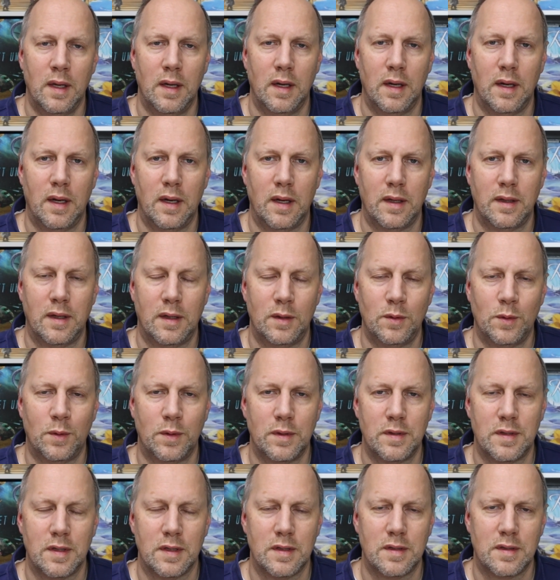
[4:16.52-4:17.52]
Da
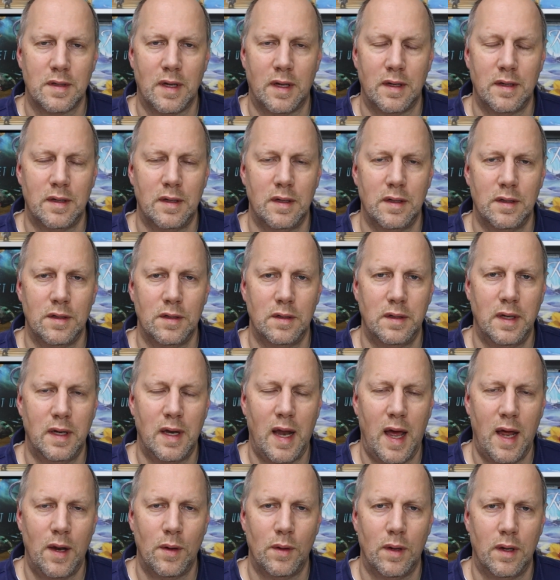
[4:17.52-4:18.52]
lohnt es sich dann, den
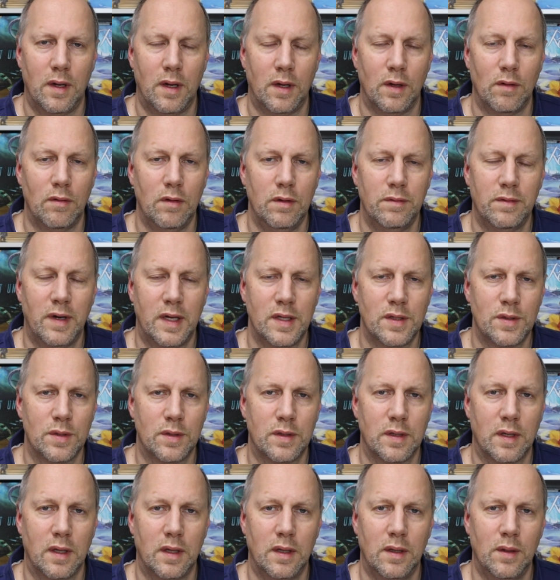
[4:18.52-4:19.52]
einen oder anderen Glühwein zu
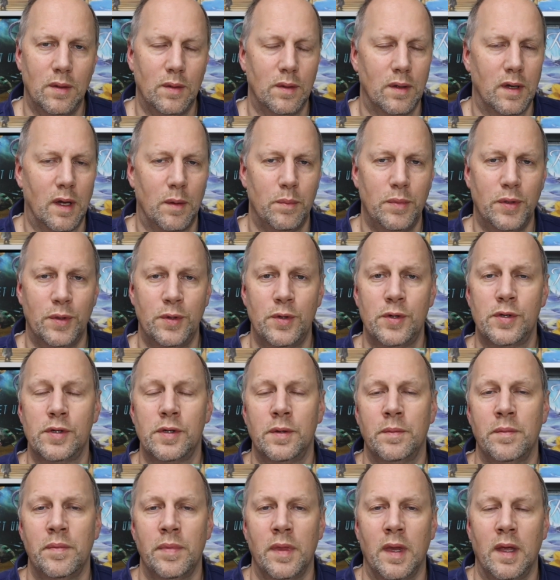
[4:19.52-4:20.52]
trinken oder Punsch
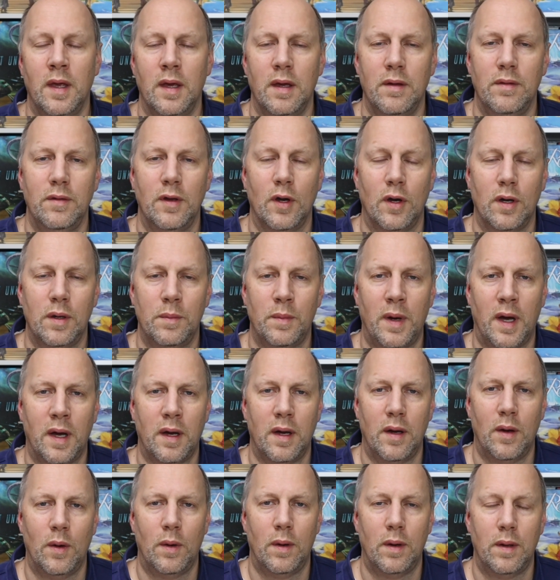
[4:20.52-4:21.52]
wie auch
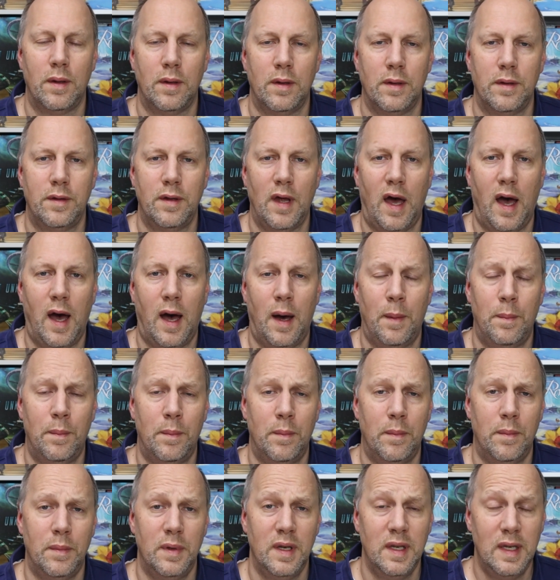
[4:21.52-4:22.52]
immer. Und
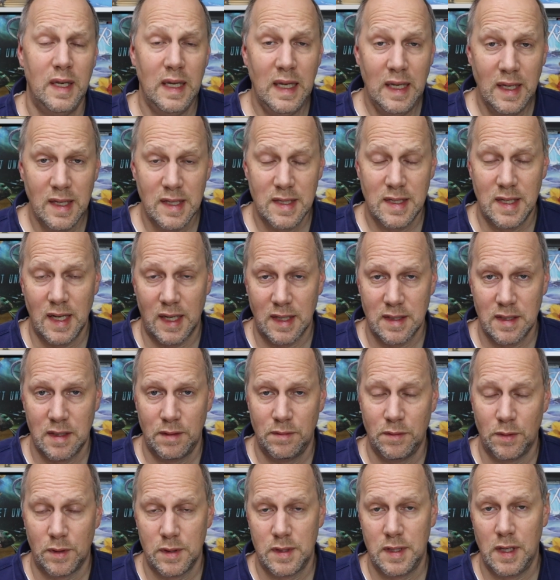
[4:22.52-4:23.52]
am Dienstag
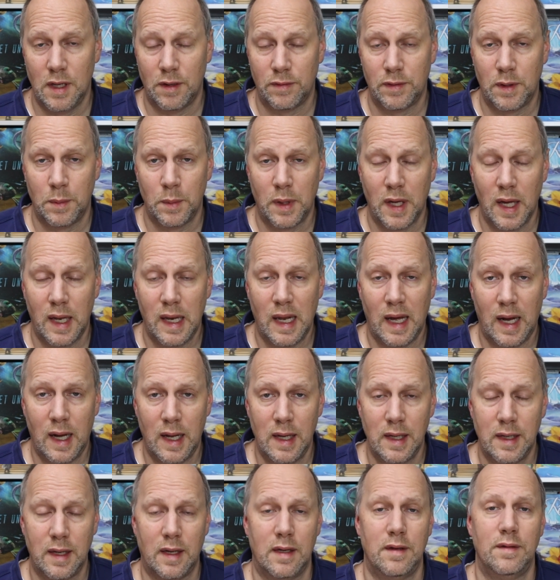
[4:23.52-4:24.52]
sehen wir uns hier auf dem
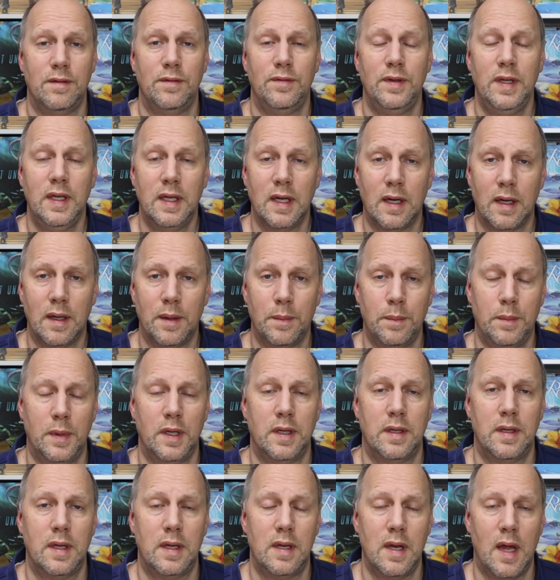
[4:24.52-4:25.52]
Kanal dann wieder mit
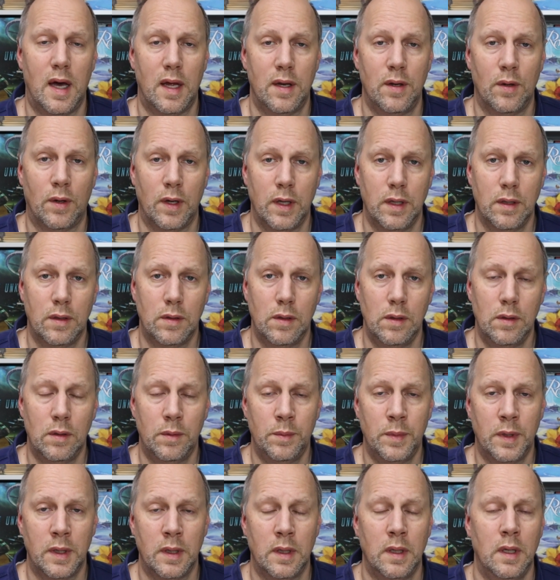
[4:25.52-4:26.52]
einer neuen
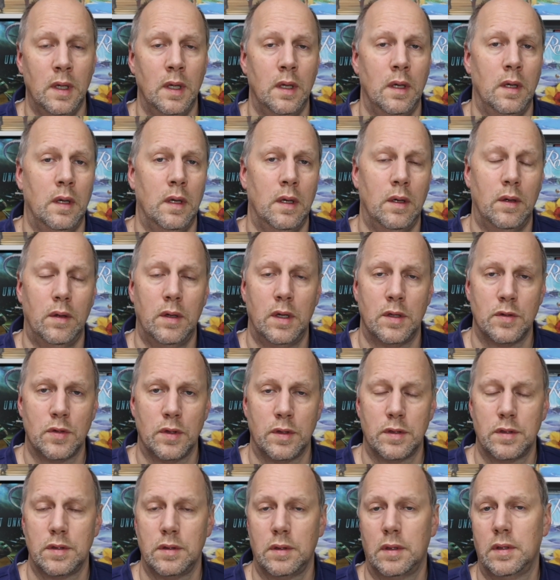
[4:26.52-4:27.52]
Kolumne. Und
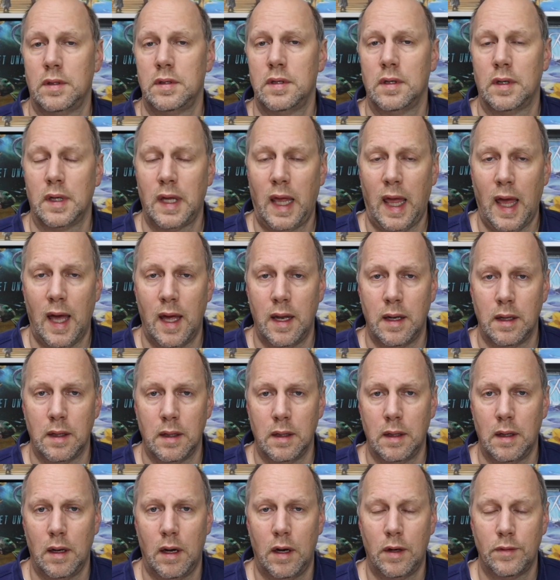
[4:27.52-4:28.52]
ansonsten könnt ihr auch
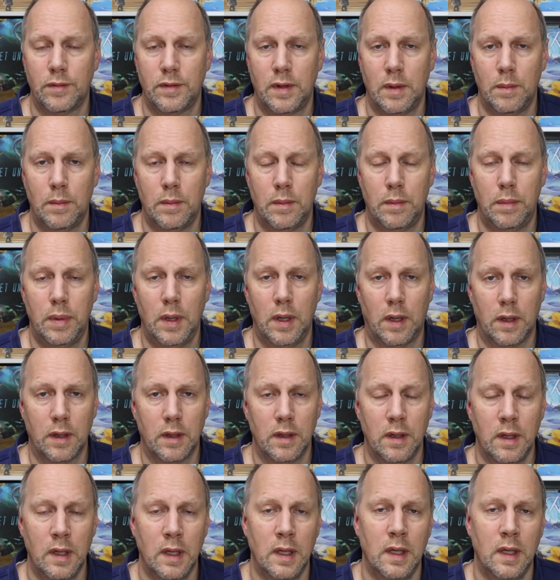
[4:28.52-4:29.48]
gerne auf dem Blog